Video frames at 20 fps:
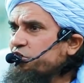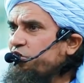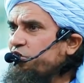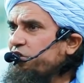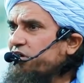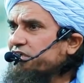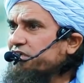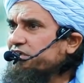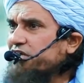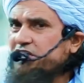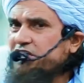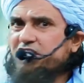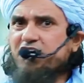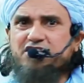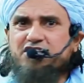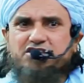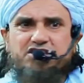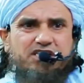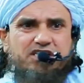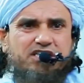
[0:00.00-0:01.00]
शोहरत
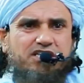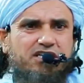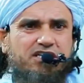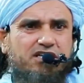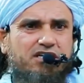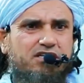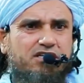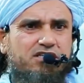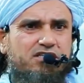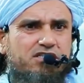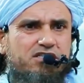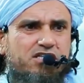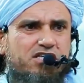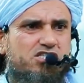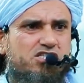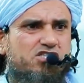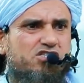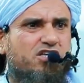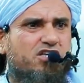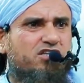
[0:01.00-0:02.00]
अयाशी
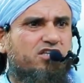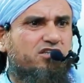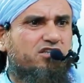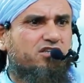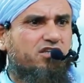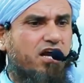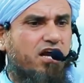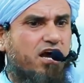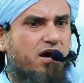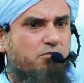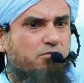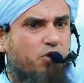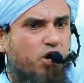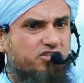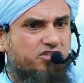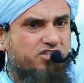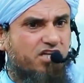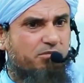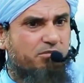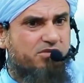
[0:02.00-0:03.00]
किस तरह
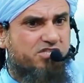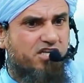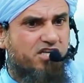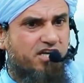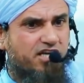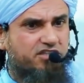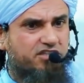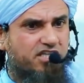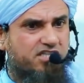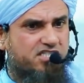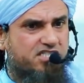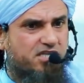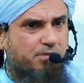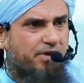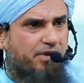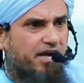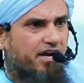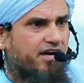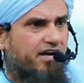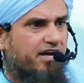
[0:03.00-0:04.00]
माशरे में जिना तेजी से
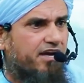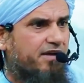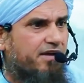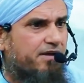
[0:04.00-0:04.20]
फैल रहा